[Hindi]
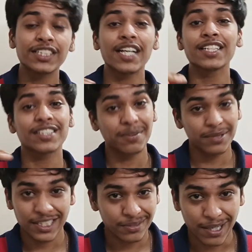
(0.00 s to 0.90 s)
ये चाहे कितना
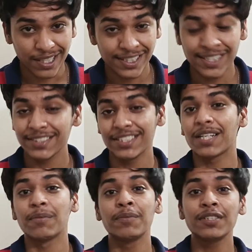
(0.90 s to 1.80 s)
भी तेज भाग ले ये
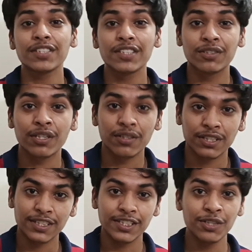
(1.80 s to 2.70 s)
कभी भी
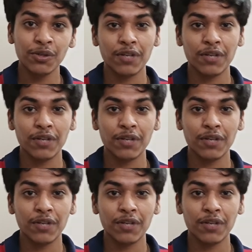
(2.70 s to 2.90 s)
गद्दी को